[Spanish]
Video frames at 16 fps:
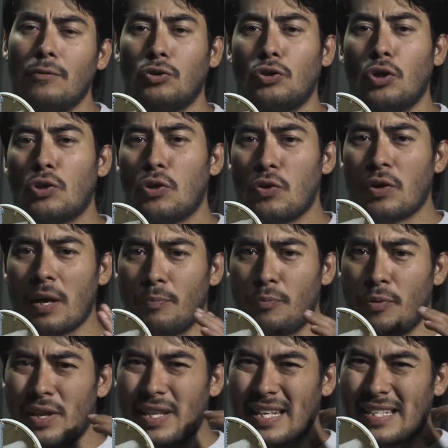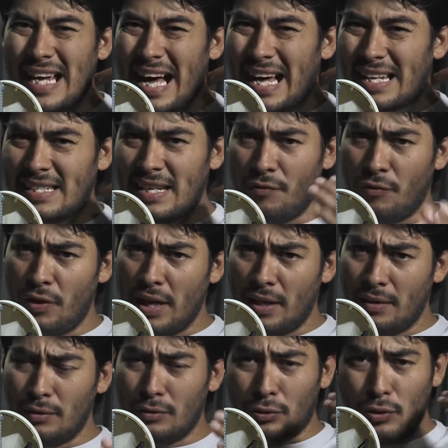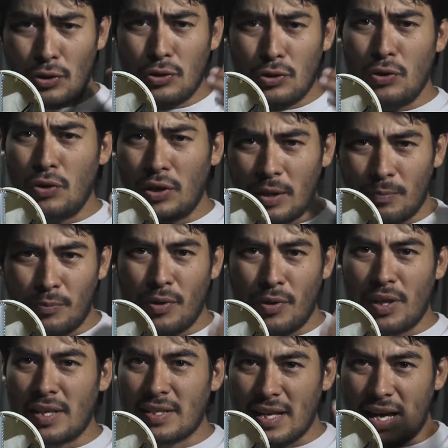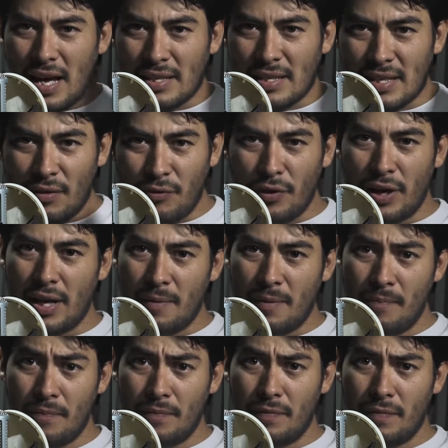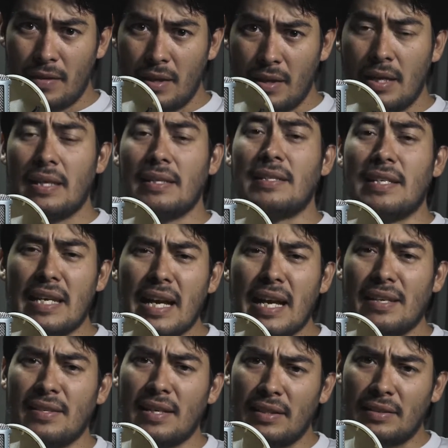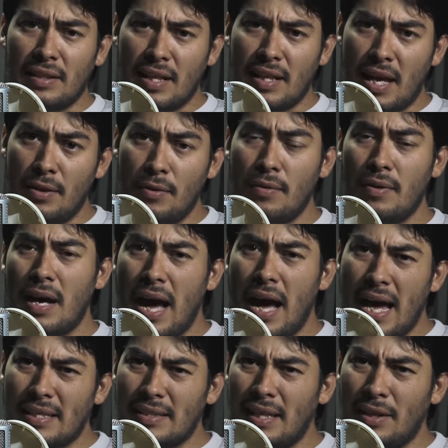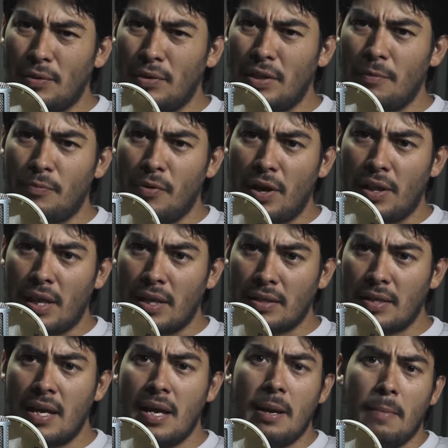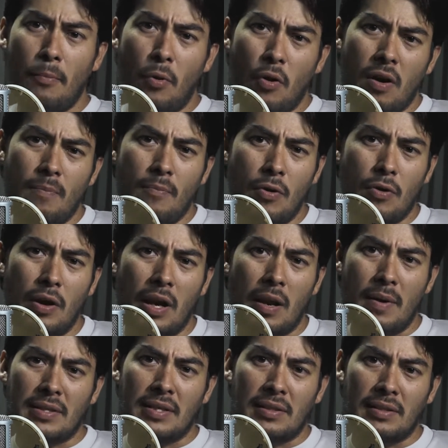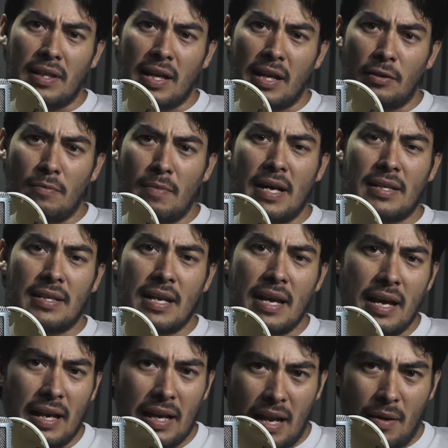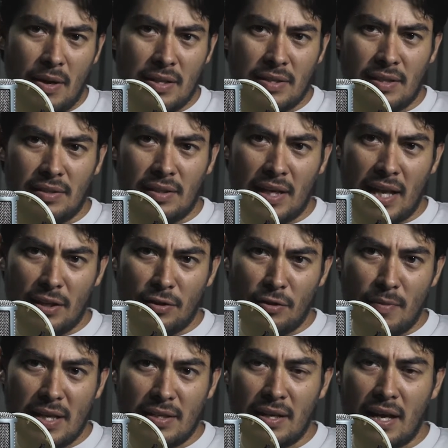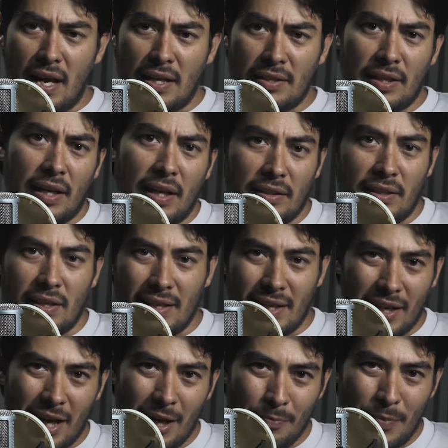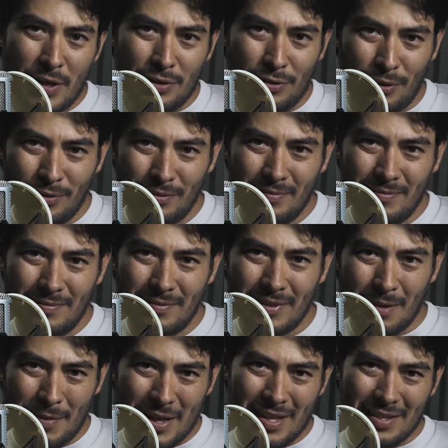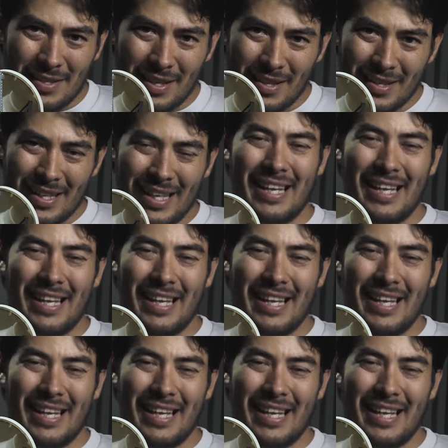Todo lo que puedas hacia afuera, todo lo que puedas hacia afuera sin hacerte daño, hasta donde puedas. Poco a poco la vas estirando más, la vas estirando más hasta que te llegue al piso. ¿Te parece?